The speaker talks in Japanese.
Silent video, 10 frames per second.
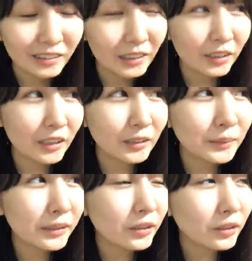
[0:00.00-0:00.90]
そうあと
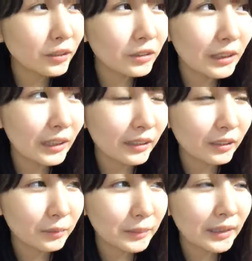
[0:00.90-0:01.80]
アニメを撮ってい
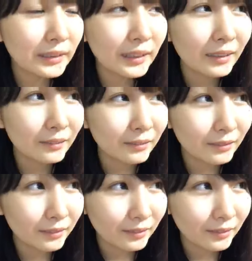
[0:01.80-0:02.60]
る皆さん